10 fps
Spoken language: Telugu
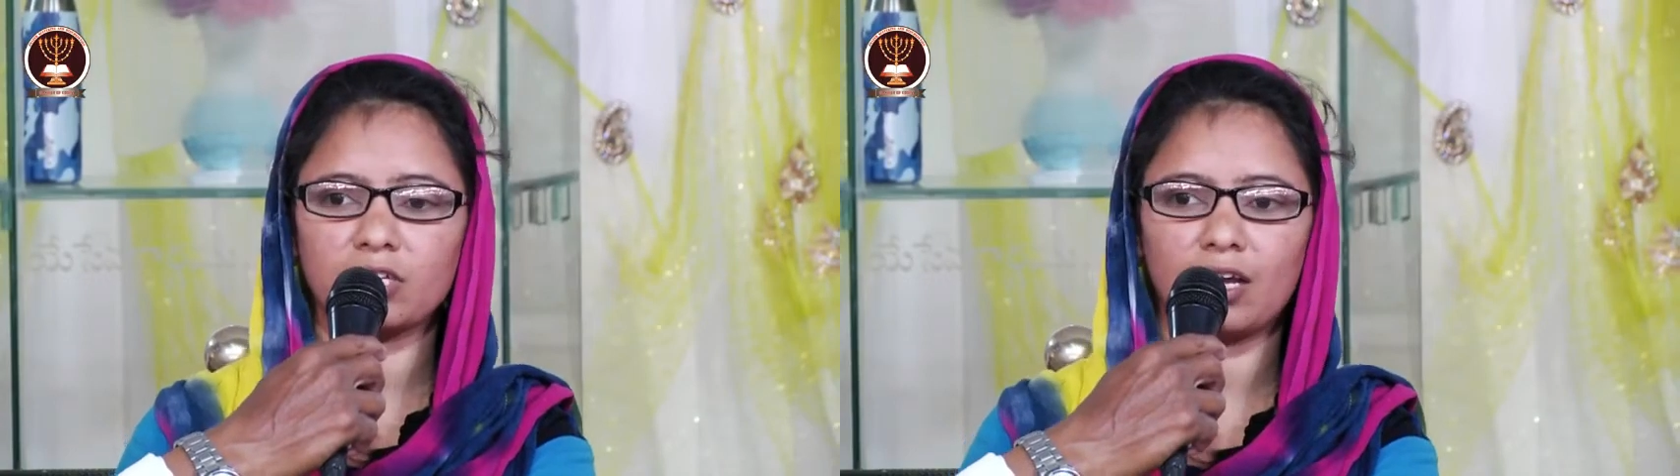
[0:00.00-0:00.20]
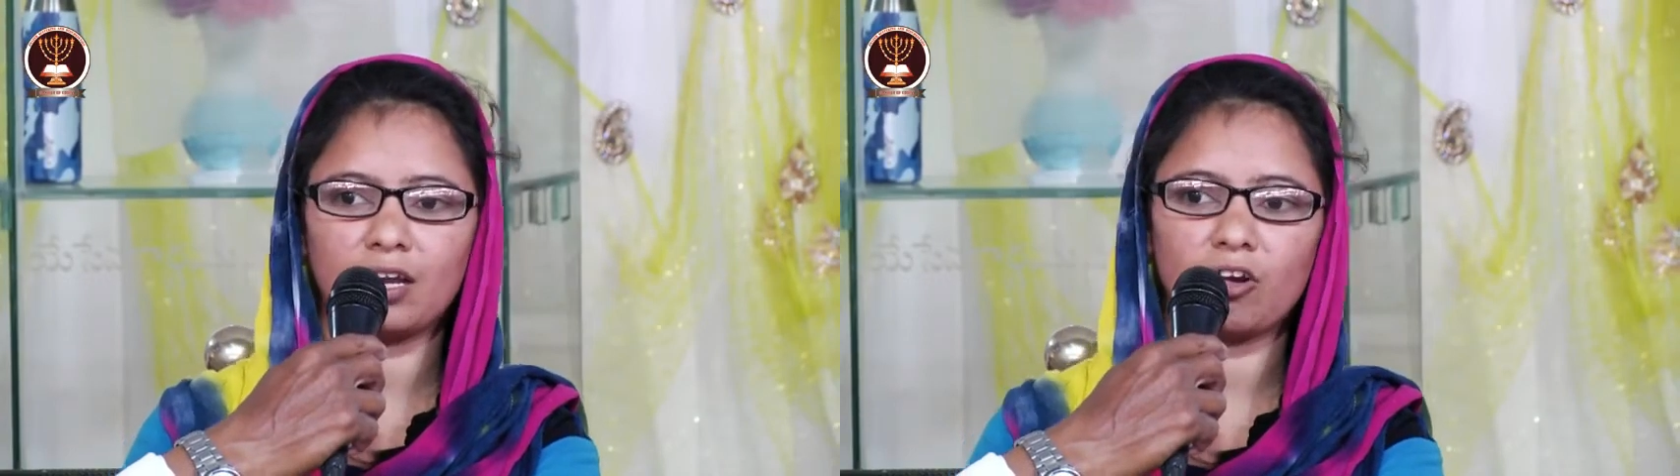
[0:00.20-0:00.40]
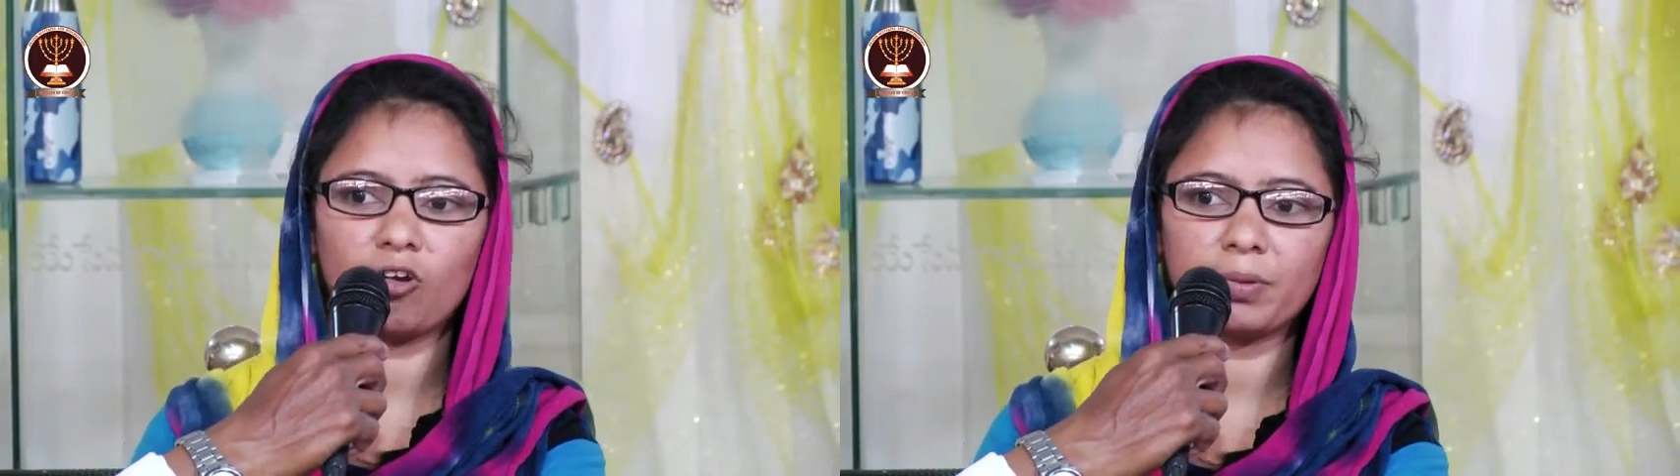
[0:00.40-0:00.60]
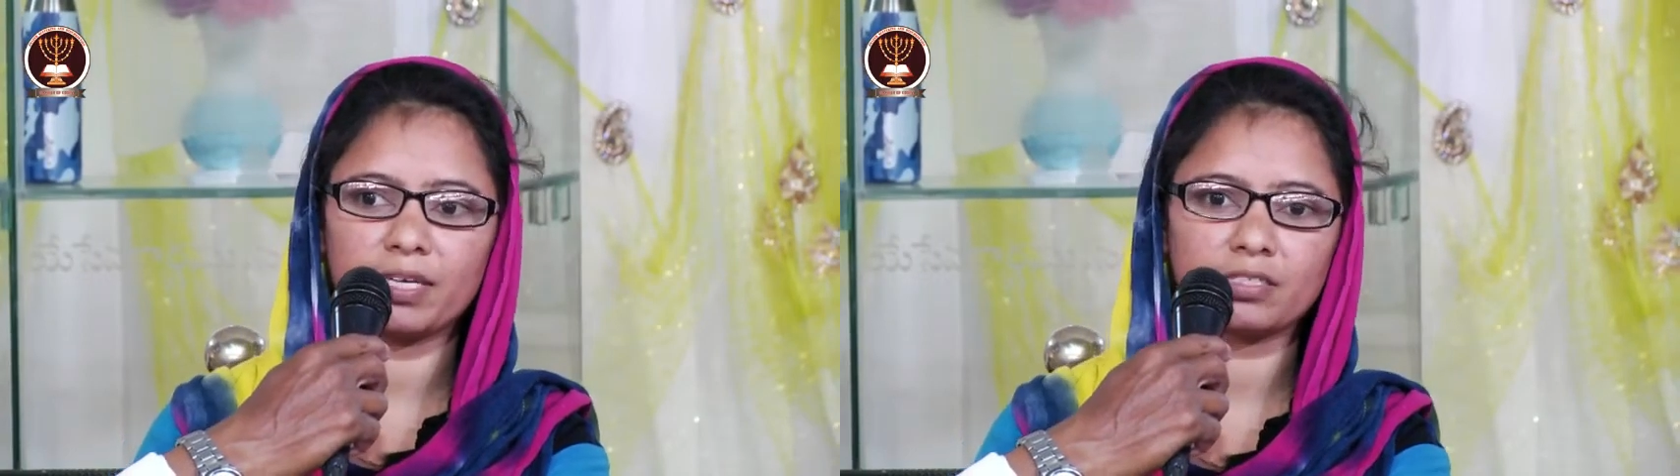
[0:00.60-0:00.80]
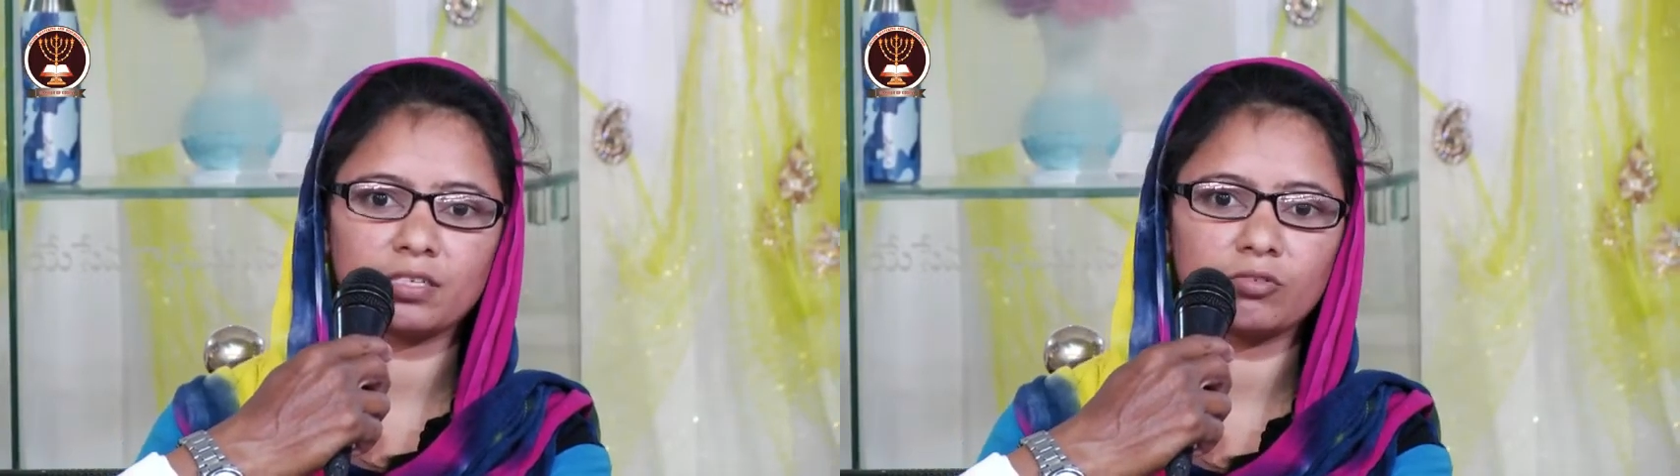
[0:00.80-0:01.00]
చాలా
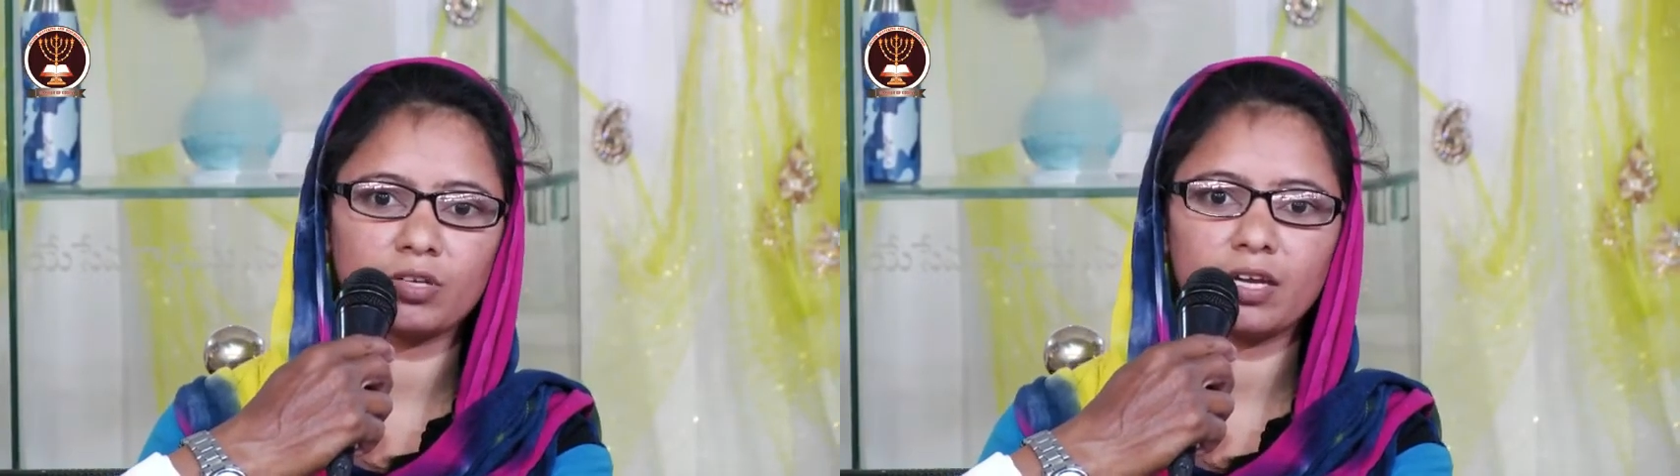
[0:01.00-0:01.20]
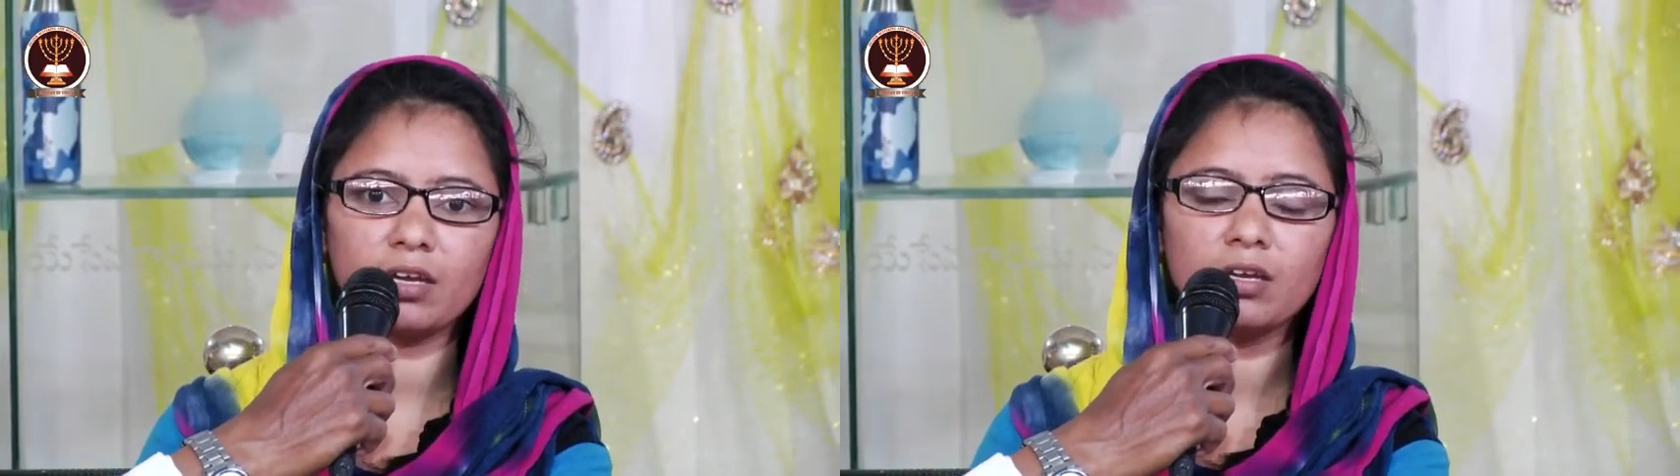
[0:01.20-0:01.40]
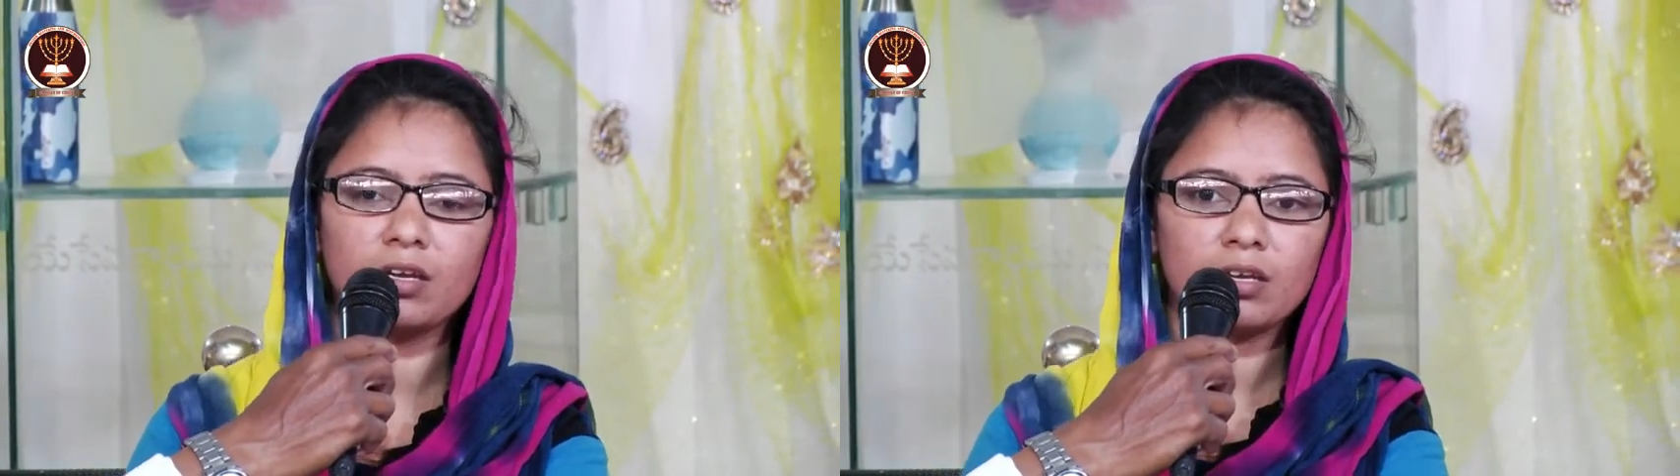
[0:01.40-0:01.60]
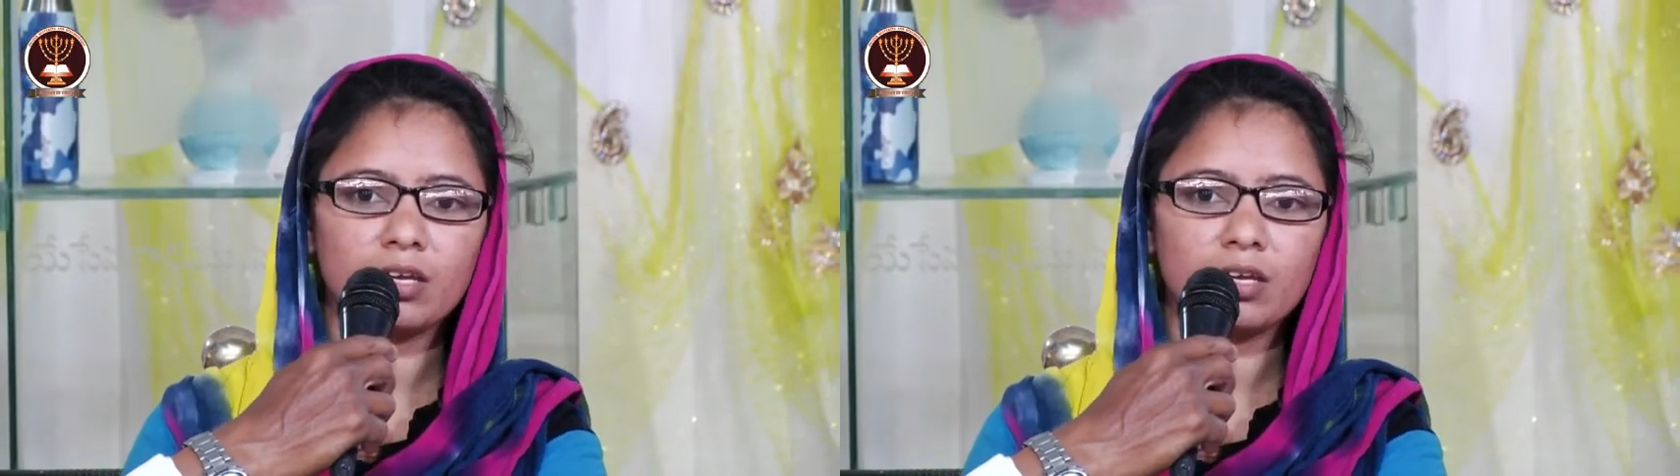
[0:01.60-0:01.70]
కాంపిటీషన్ ఉండే